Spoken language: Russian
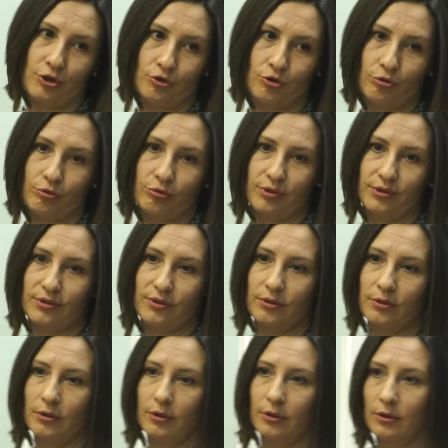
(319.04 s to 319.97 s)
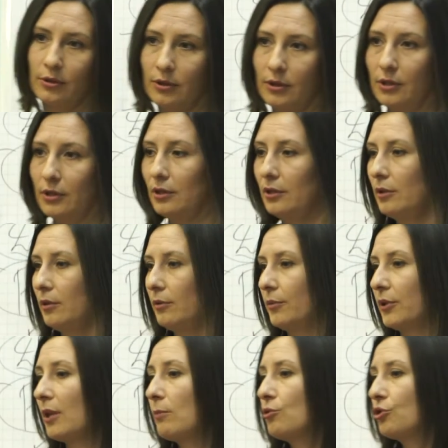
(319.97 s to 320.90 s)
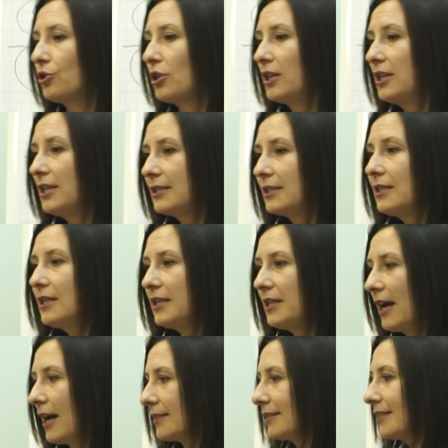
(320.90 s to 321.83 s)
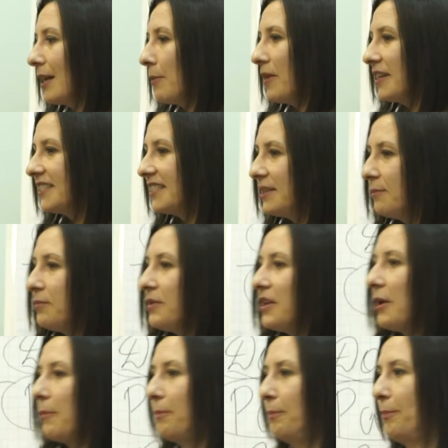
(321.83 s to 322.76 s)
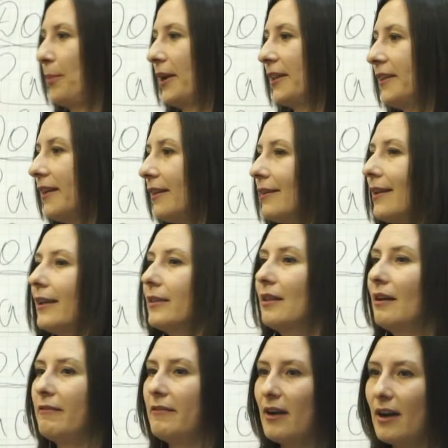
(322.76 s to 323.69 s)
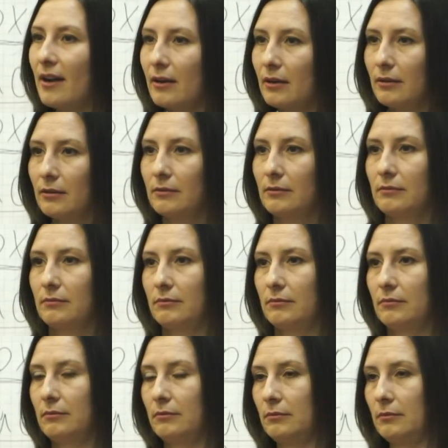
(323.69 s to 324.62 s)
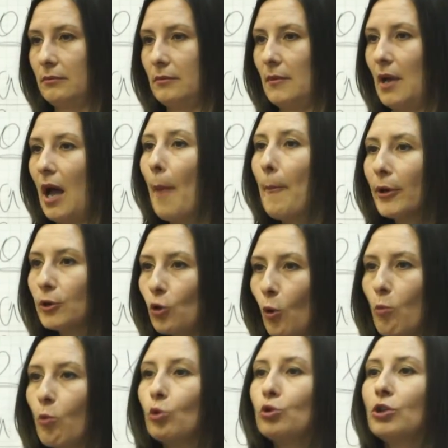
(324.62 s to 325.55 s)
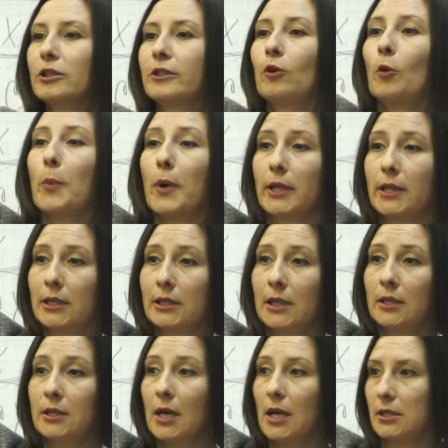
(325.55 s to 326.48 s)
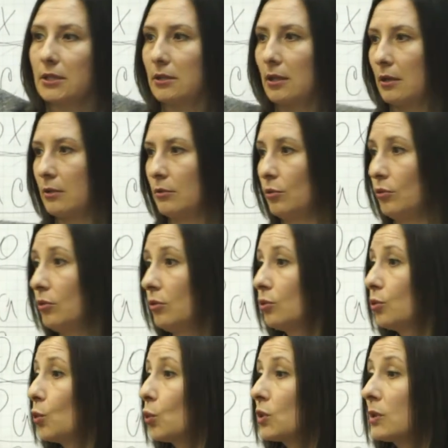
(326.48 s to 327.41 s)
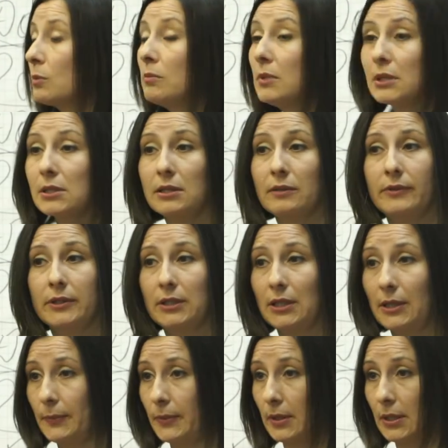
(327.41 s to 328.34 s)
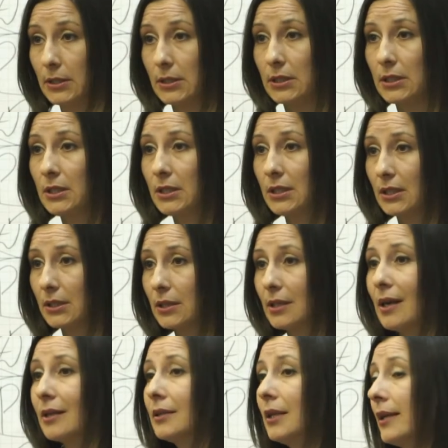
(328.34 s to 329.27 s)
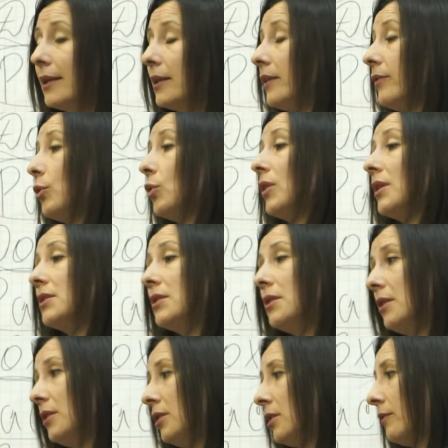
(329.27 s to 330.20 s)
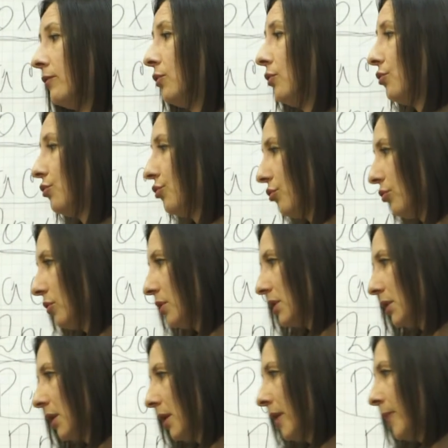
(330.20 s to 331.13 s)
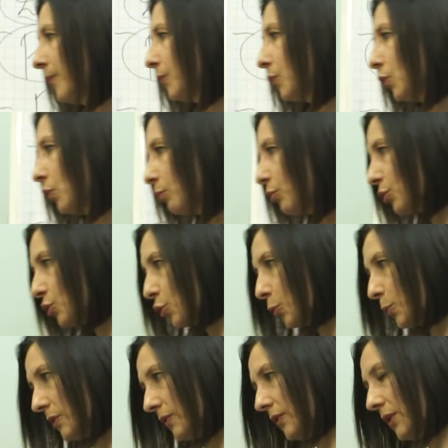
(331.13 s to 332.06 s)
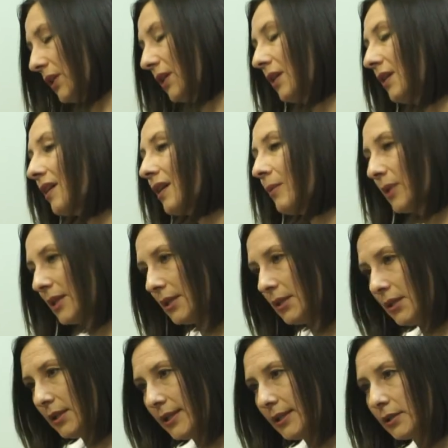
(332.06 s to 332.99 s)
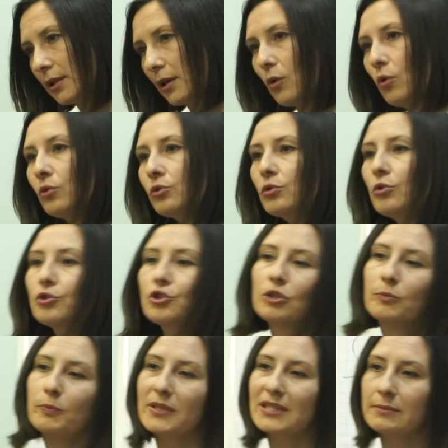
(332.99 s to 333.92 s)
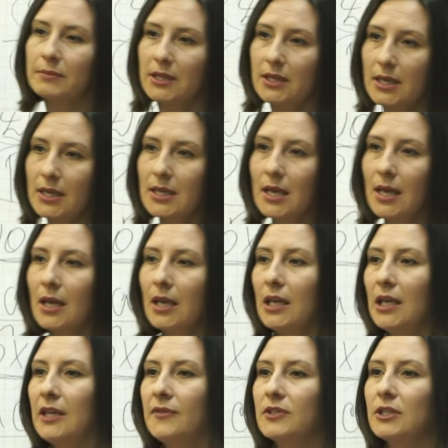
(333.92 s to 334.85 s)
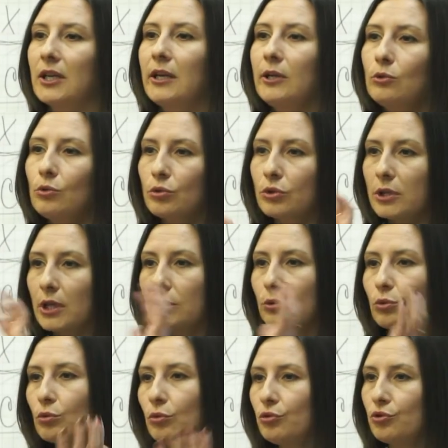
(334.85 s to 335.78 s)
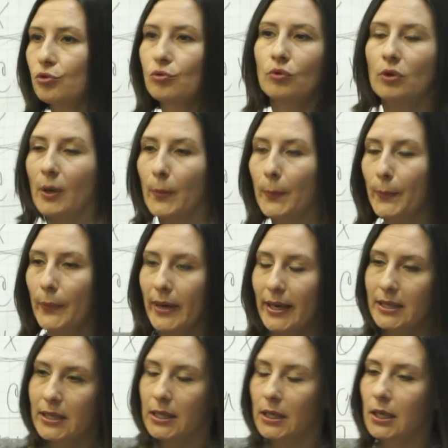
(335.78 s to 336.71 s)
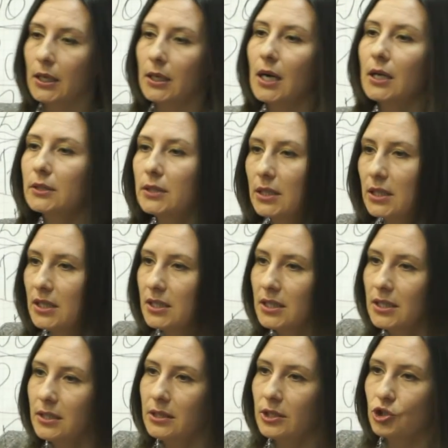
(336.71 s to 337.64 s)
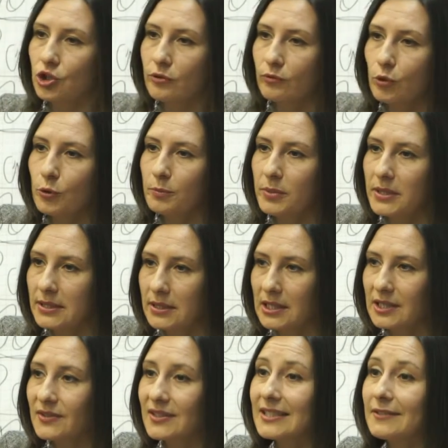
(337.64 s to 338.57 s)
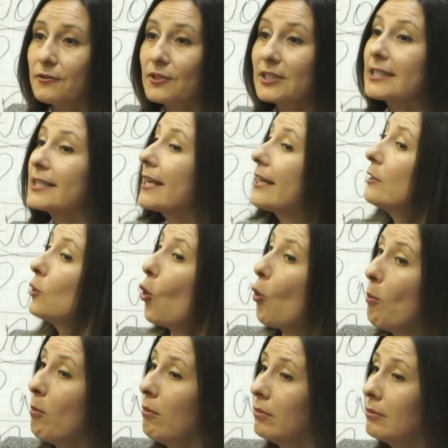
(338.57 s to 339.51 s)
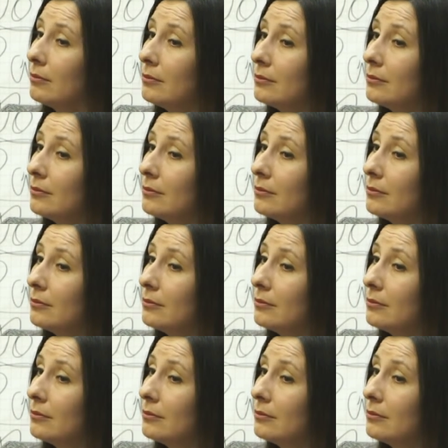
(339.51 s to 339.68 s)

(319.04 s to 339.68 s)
отчетность. Потому что если я сама себе продала товар, а потом куда-то его продала на сторону, что смысла в этой операции нет. Когда я говорю консолидированную отчетность, то любой собственник или грамотный директор, он хочет посмотреть и взглянуть на эту кучку компаний, как на единый живой бизнес в целом